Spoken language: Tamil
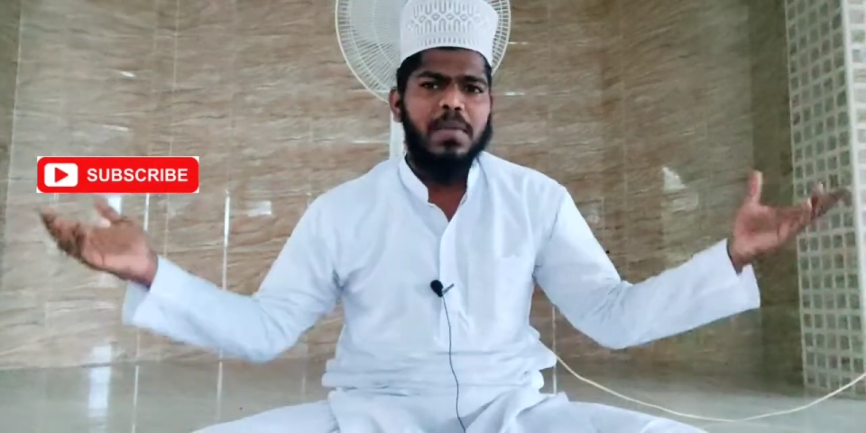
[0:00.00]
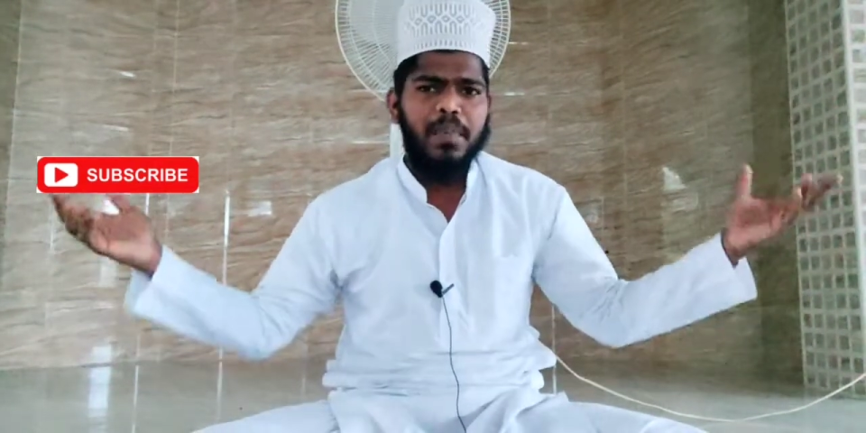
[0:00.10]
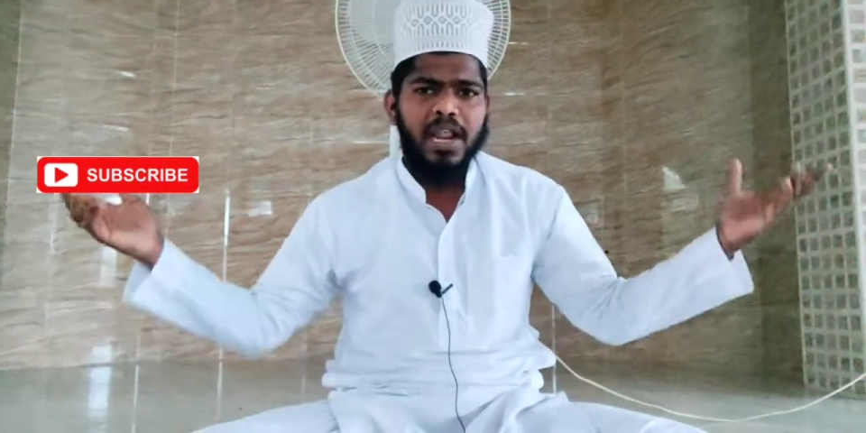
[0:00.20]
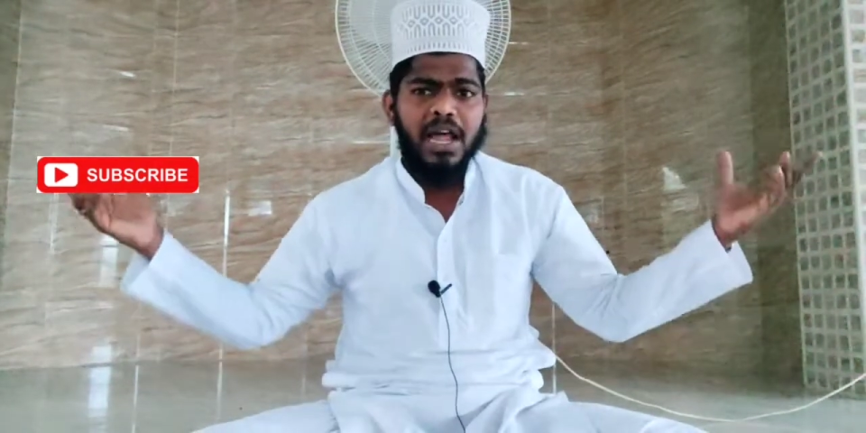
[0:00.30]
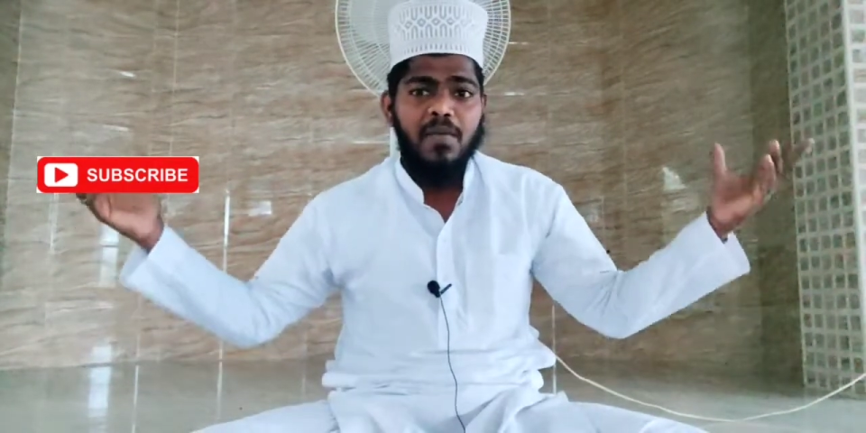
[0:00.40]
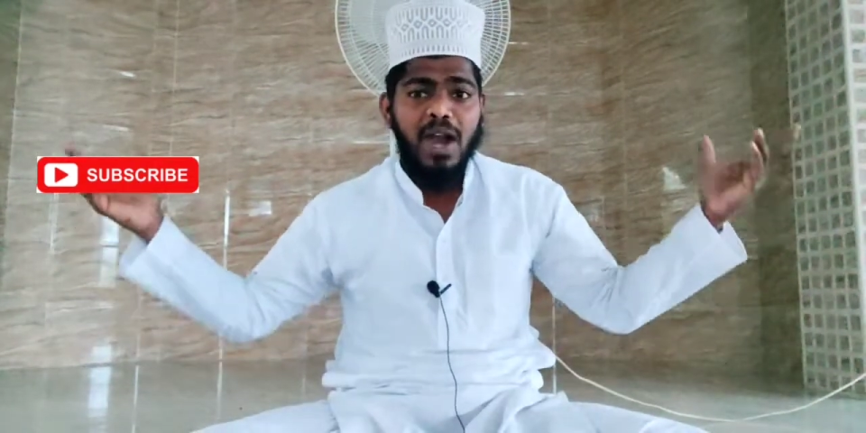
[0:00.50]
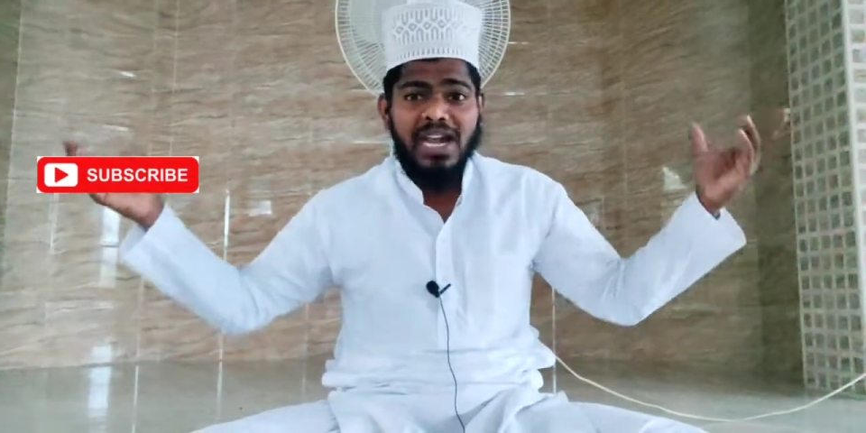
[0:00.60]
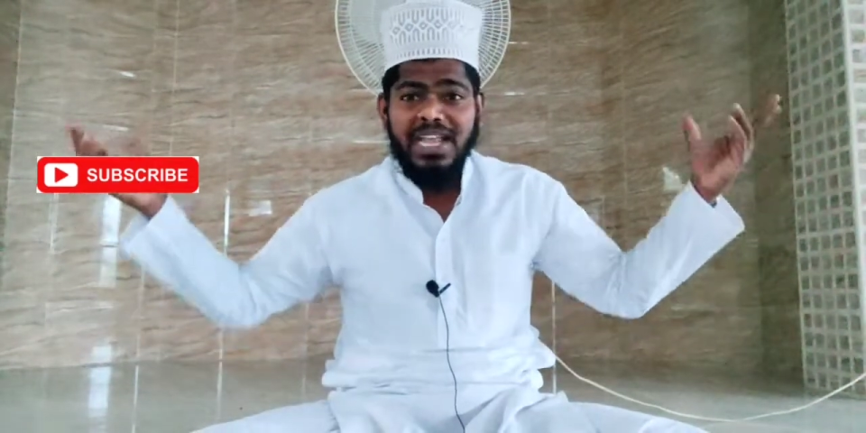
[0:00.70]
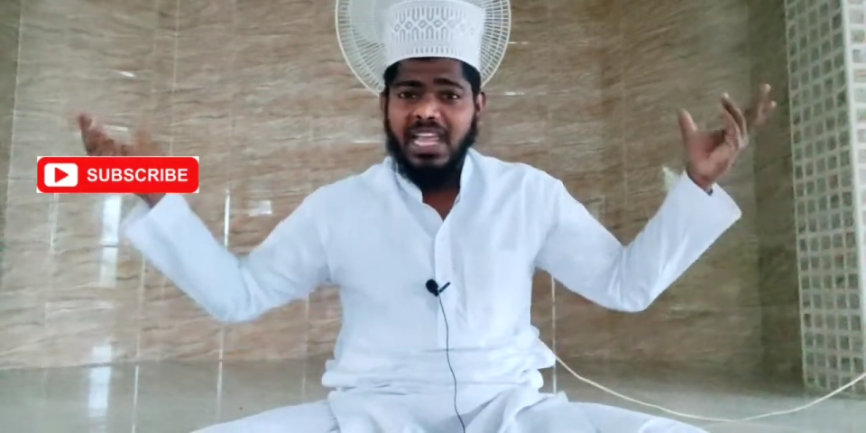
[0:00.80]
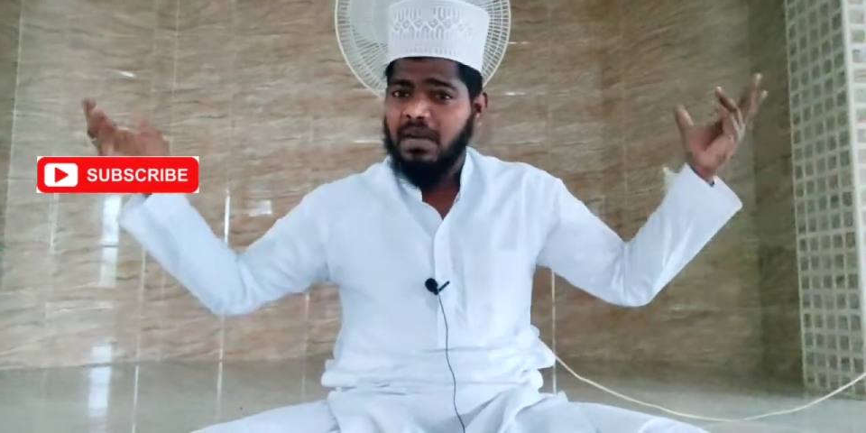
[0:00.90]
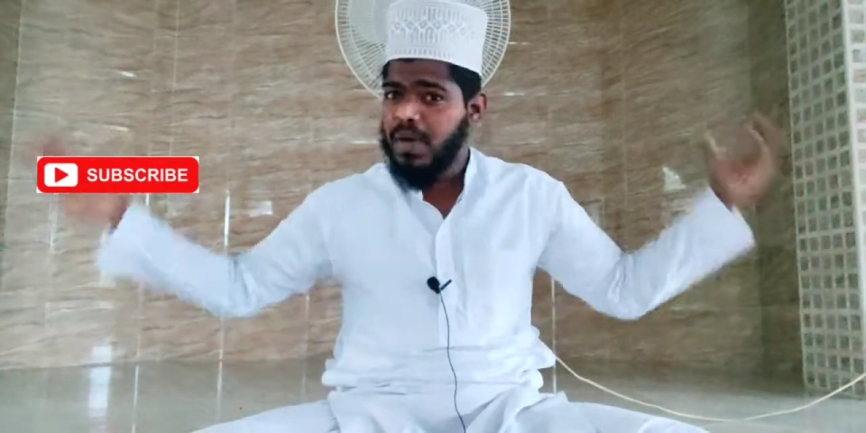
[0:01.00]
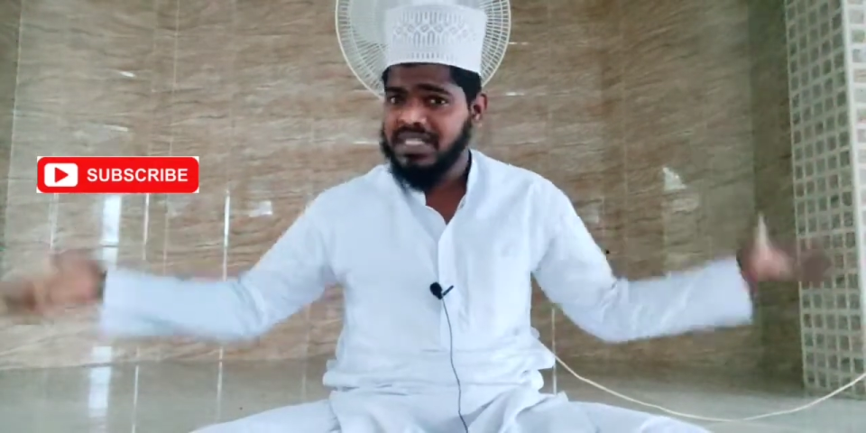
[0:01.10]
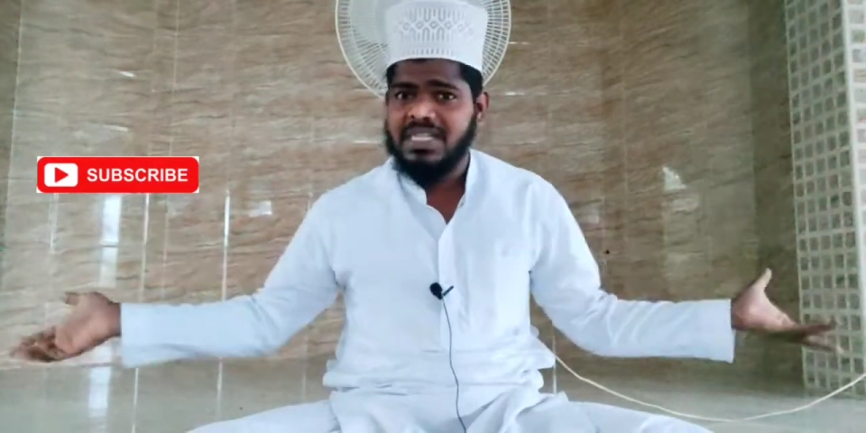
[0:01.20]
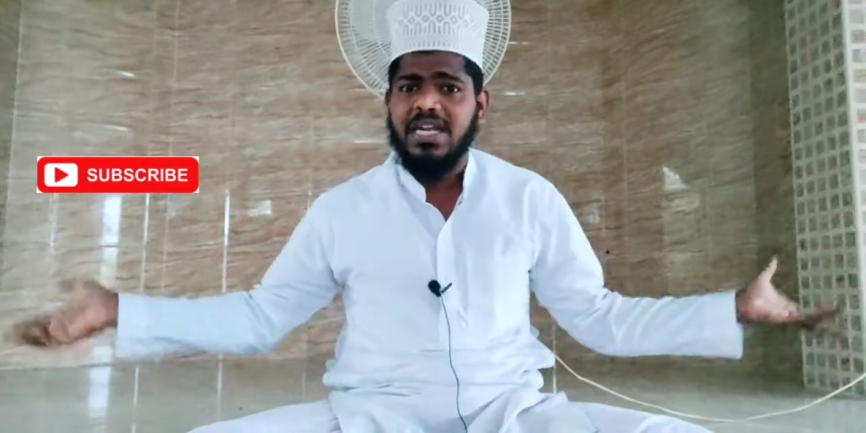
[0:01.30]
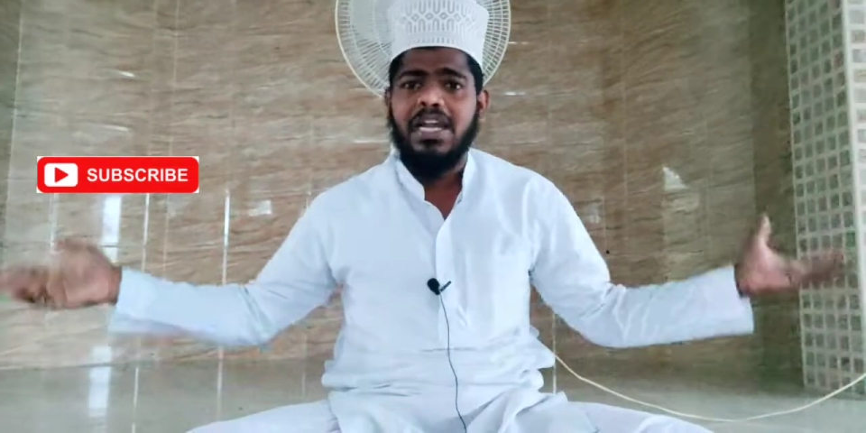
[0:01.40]
ஏற்படலாம் வாழ்க்கையில்
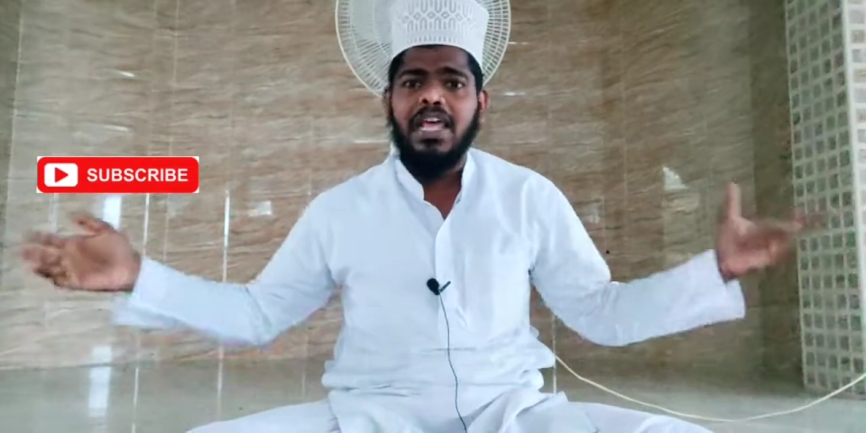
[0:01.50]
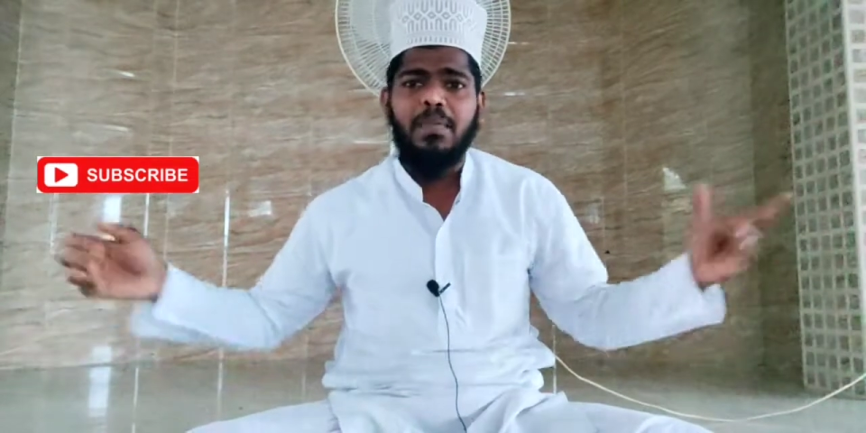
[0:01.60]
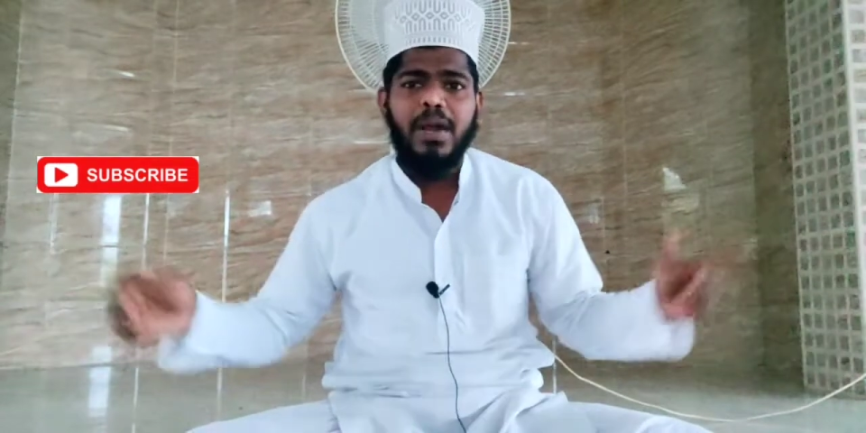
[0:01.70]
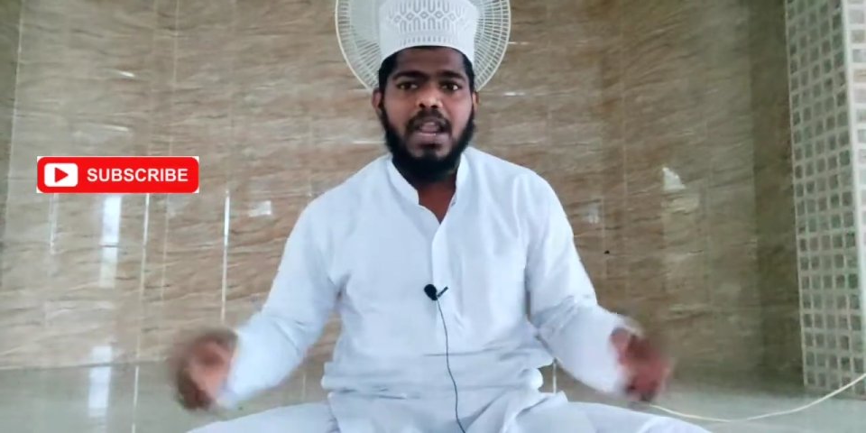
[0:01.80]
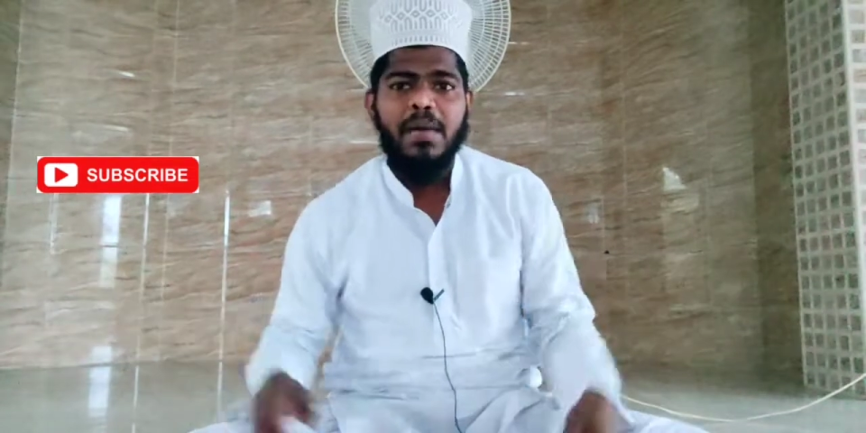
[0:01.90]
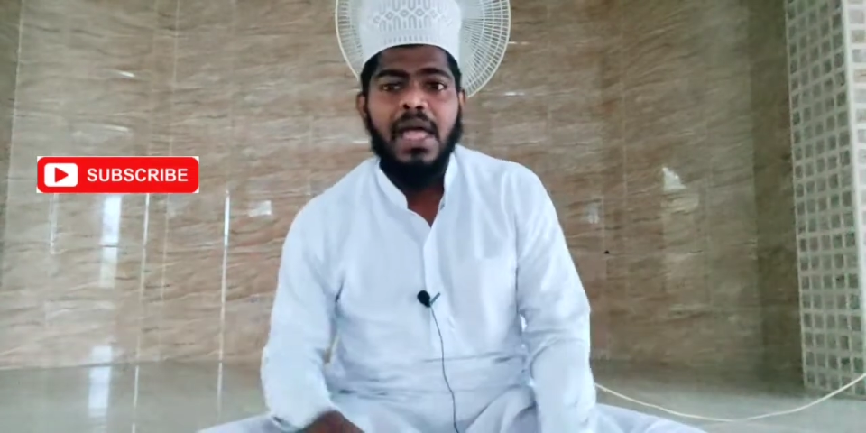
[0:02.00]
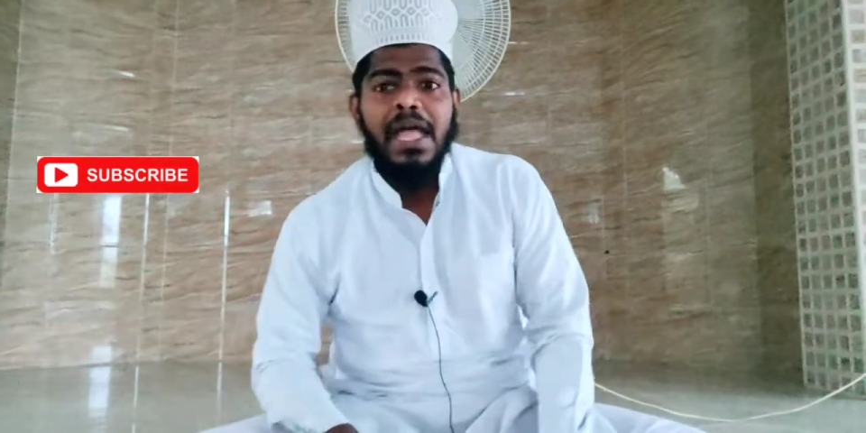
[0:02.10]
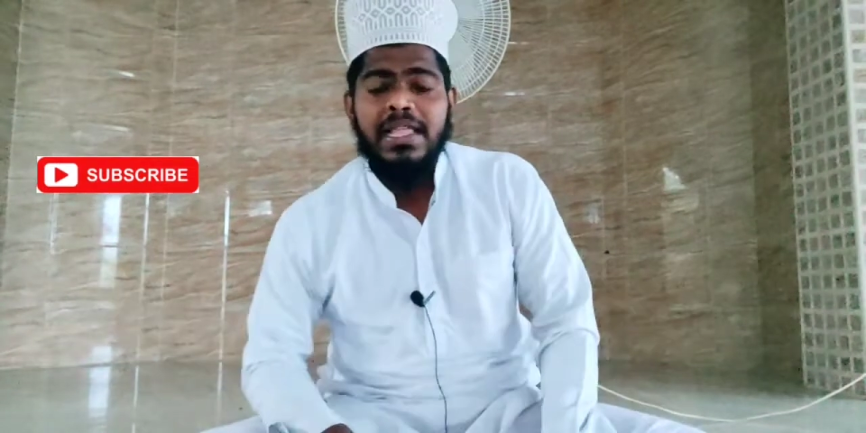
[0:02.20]
மாற்றங்கள் ஏற்படலாம்